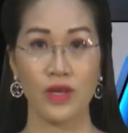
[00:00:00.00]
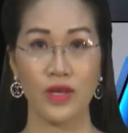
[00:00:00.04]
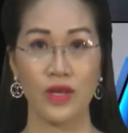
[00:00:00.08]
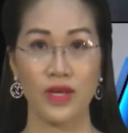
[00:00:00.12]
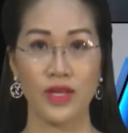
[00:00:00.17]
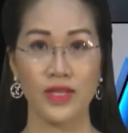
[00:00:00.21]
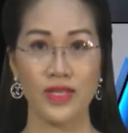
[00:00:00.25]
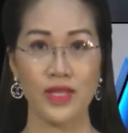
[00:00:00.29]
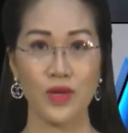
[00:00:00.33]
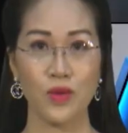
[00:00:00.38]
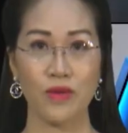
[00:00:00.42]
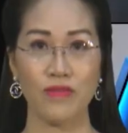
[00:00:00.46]

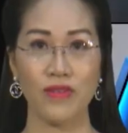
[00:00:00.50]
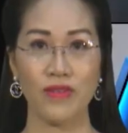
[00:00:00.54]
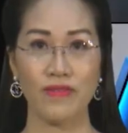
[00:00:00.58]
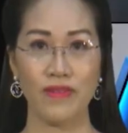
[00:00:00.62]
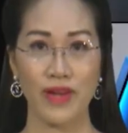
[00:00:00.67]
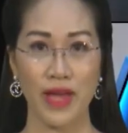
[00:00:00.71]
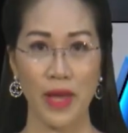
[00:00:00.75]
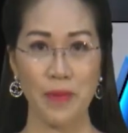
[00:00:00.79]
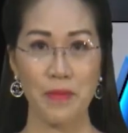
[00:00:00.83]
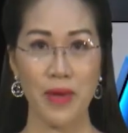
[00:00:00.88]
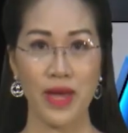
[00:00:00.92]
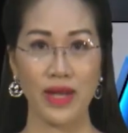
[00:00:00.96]
Thưa quý vị và
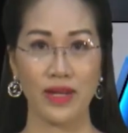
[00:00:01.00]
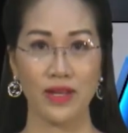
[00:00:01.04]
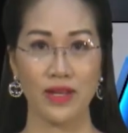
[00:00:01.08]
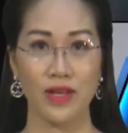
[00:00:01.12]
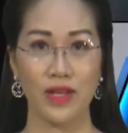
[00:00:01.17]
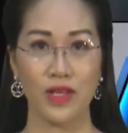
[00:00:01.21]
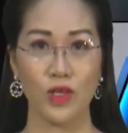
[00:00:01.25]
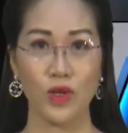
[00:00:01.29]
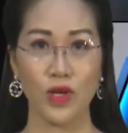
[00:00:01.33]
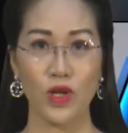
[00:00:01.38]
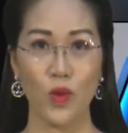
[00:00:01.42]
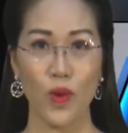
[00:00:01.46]
các bạn,
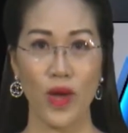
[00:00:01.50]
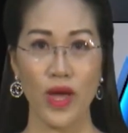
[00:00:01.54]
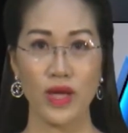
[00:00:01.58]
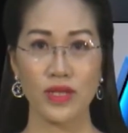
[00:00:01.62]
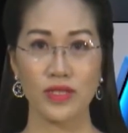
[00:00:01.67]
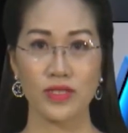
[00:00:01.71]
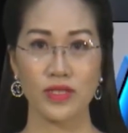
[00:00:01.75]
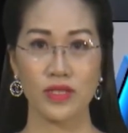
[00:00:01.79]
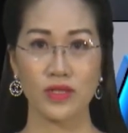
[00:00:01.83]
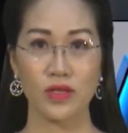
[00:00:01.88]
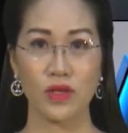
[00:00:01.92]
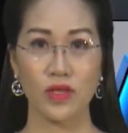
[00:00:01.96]
tuần qua
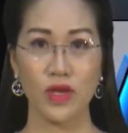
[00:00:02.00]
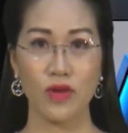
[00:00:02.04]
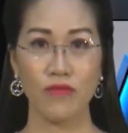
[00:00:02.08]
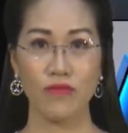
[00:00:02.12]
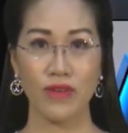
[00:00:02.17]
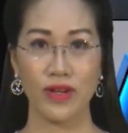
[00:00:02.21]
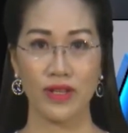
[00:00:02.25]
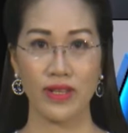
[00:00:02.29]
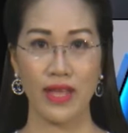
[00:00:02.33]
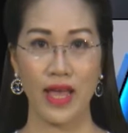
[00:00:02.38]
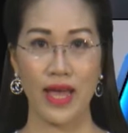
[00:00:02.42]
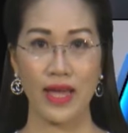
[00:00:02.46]
Sở Giao thông
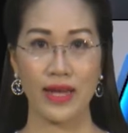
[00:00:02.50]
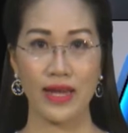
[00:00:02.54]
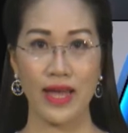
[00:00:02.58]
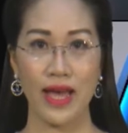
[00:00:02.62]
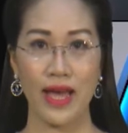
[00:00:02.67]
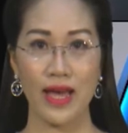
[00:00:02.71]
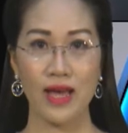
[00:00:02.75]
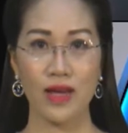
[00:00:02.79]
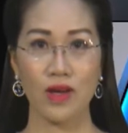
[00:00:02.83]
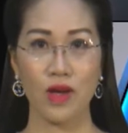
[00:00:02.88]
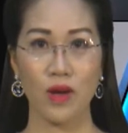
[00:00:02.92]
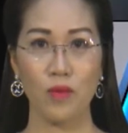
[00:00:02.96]
Vận tải
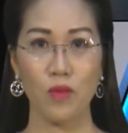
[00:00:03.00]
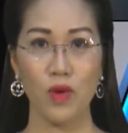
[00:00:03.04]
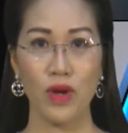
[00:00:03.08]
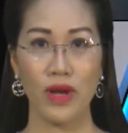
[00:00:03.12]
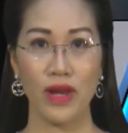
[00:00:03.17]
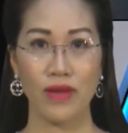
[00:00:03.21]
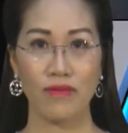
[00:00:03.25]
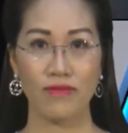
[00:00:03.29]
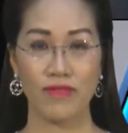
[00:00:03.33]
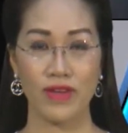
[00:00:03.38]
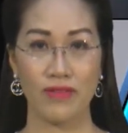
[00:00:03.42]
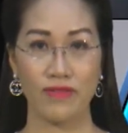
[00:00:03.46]
đã có buổi
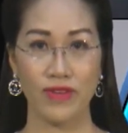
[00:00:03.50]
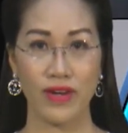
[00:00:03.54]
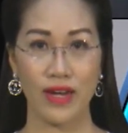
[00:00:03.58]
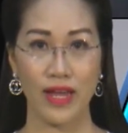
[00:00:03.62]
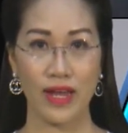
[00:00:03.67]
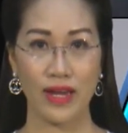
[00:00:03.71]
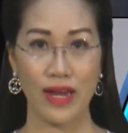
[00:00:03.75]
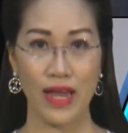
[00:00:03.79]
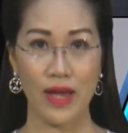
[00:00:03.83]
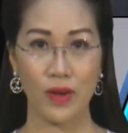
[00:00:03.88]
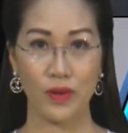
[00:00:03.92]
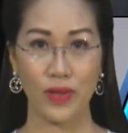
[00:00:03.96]
làm việc với
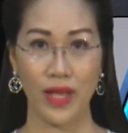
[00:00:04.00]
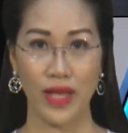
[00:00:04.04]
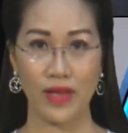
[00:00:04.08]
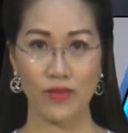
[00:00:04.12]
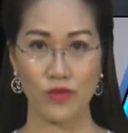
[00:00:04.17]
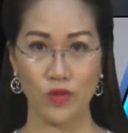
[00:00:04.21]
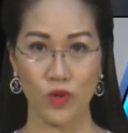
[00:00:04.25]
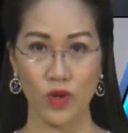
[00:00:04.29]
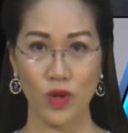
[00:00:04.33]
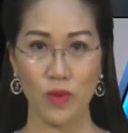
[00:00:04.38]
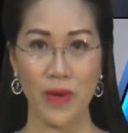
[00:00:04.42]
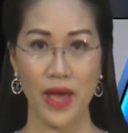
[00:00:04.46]
lãnh đạo thành
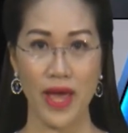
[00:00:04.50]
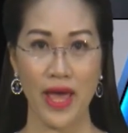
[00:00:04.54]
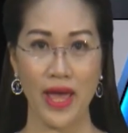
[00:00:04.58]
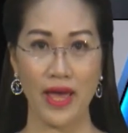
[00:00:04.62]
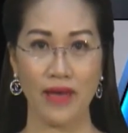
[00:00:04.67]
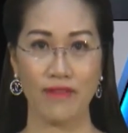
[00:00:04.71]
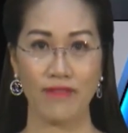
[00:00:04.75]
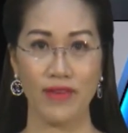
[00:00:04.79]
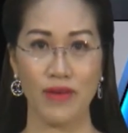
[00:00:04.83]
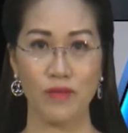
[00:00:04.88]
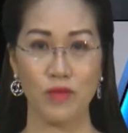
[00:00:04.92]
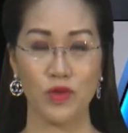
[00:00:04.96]
phố Đông
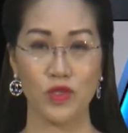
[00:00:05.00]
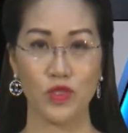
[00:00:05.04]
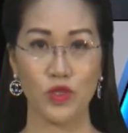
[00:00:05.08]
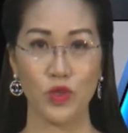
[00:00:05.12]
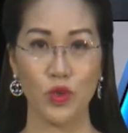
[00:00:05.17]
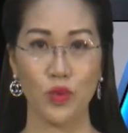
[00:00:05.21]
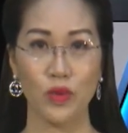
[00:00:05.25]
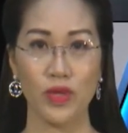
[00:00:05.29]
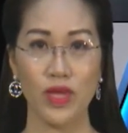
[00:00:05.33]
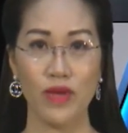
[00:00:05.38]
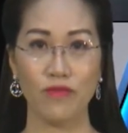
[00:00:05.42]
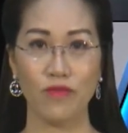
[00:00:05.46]
Hà về một
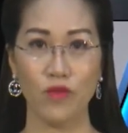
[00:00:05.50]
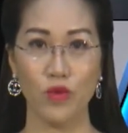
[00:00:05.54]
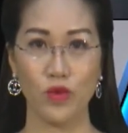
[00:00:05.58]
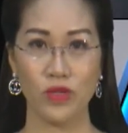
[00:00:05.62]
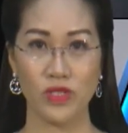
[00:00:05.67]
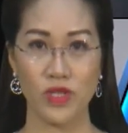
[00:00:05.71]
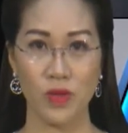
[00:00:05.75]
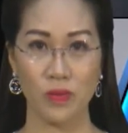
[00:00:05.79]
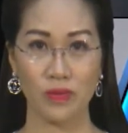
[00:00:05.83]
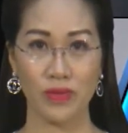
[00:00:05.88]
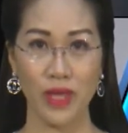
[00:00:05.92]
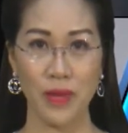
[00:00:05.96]
số nhiệm vụ
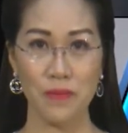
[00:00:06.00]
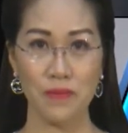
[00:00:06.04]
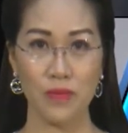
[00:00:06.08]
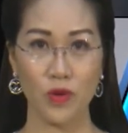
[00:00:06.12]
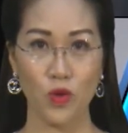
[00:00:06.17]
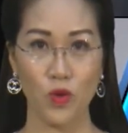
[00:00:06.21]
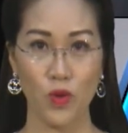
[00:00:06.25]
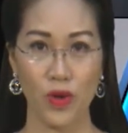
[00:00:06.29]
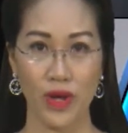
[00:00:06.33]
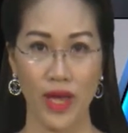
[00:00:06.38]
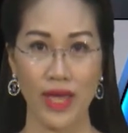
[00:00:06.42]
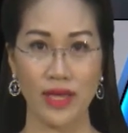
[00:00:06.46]
trọng tâm
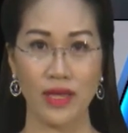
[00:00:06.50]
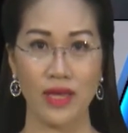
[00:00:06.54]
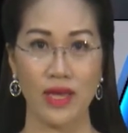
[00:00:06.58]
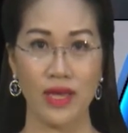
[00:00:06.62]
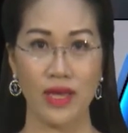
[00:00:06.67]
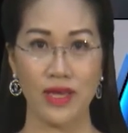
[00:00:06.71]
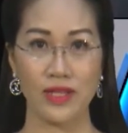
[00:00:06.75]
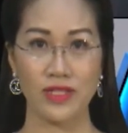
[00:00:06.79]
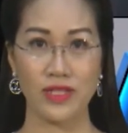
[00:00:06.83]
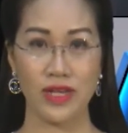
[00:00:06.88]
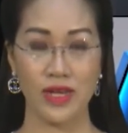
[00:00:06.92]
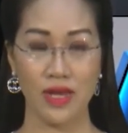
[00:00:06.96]
của ngành
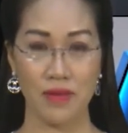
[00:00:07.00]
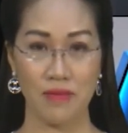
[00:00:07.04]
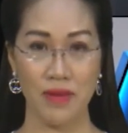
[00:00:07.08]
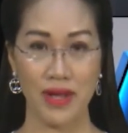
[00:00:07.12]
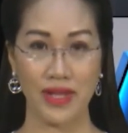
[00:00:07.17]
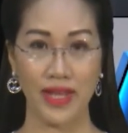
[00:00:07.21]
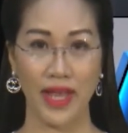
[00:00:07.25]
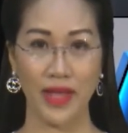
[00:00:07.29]
trên địa bàn thành